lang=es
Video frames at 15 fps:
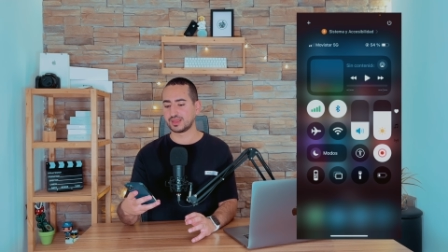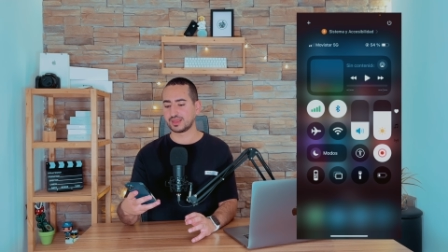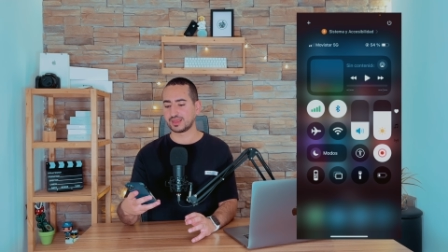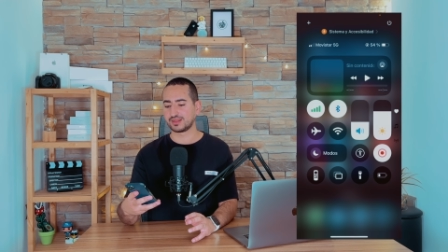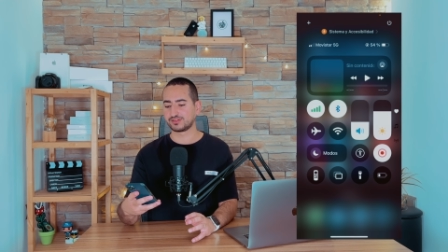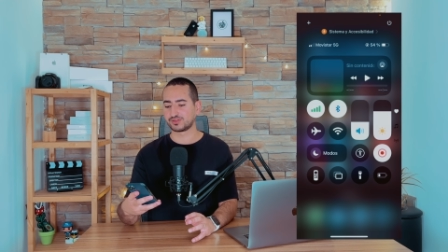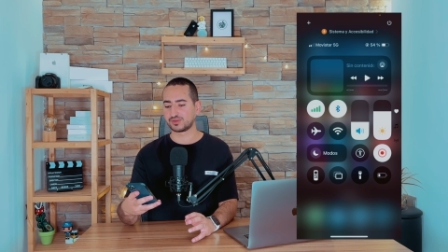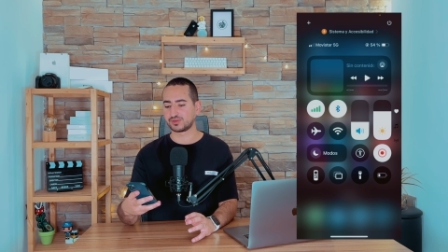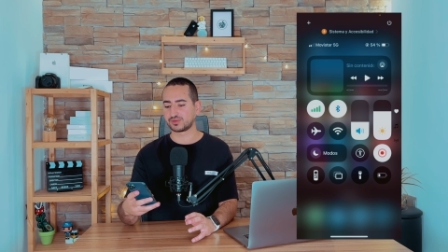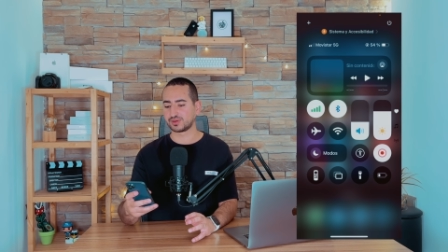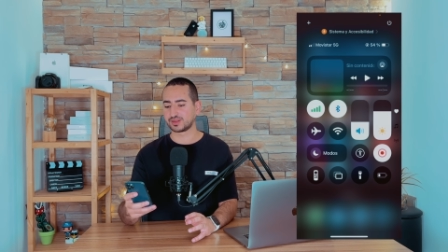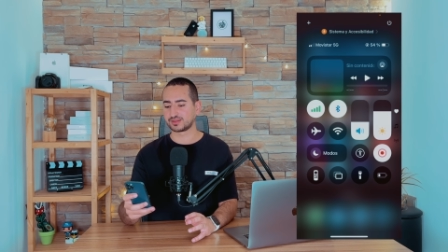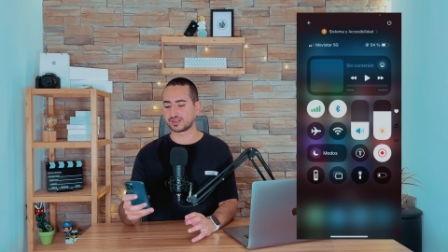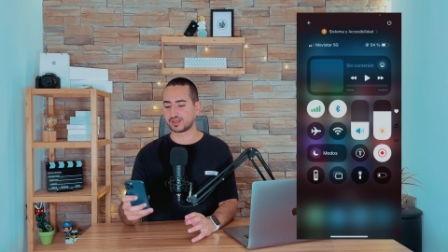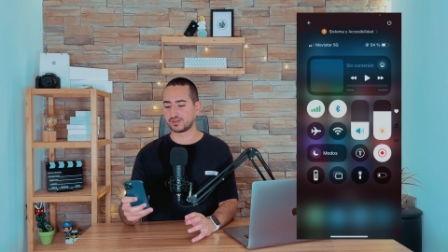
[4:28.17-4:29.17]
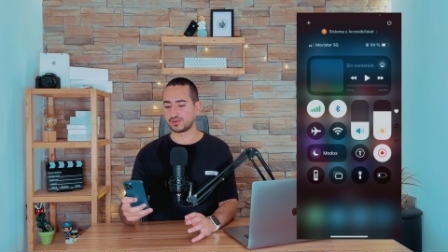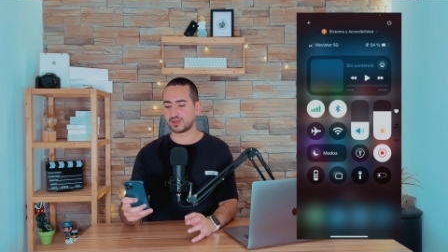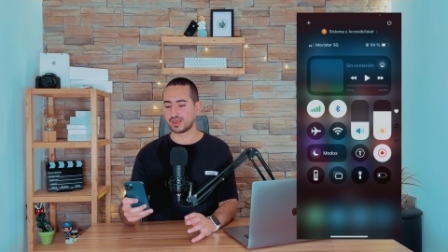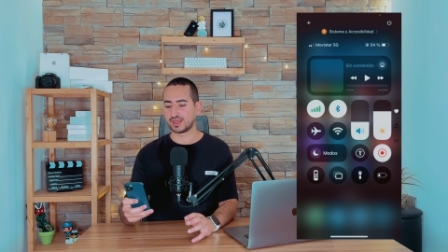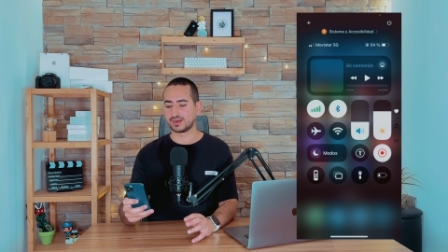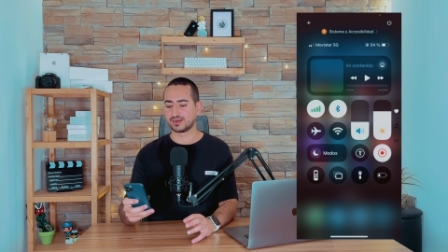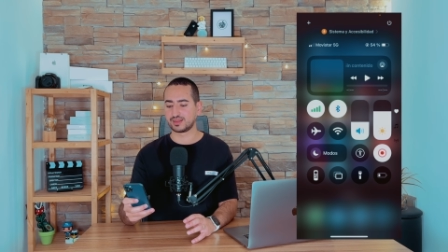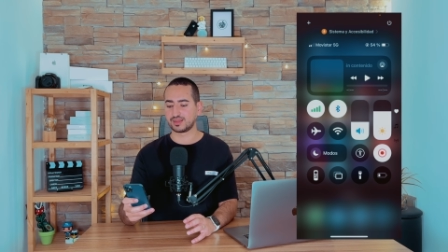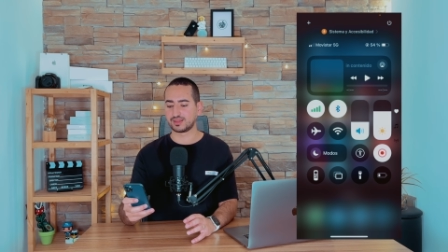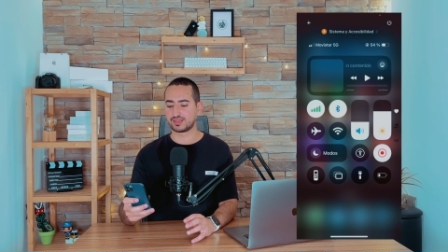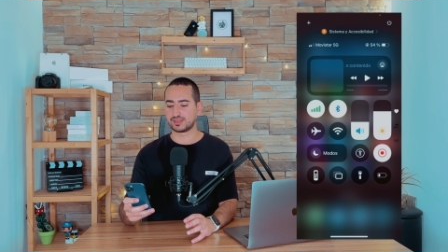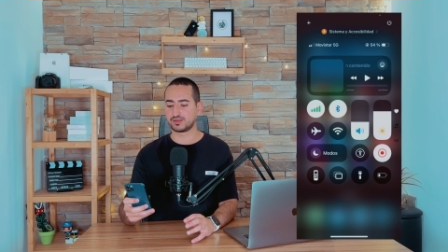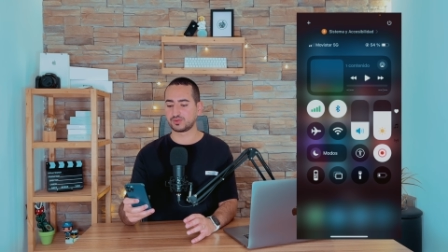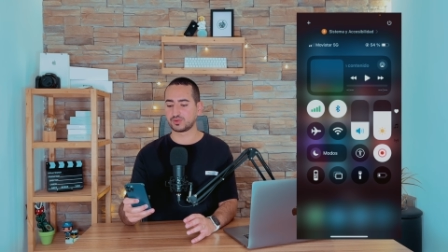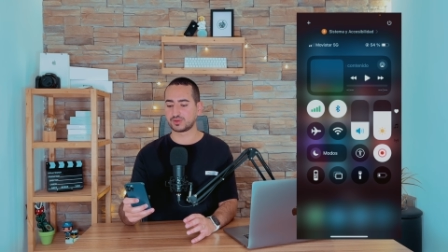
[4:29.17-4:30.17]
estoy conectado al
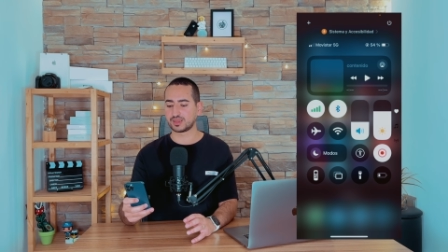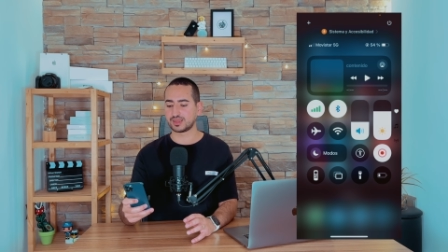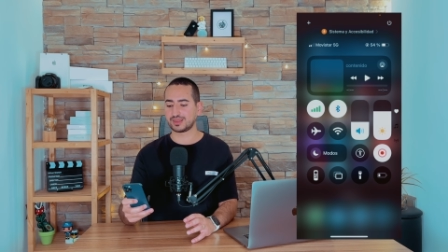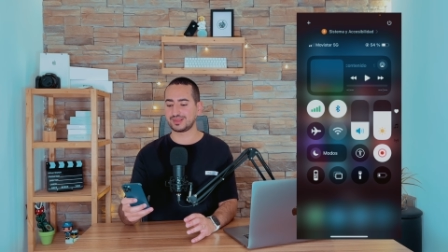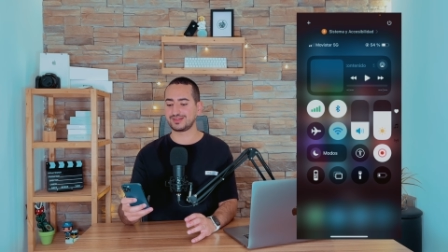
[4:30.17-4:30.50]
5G eh,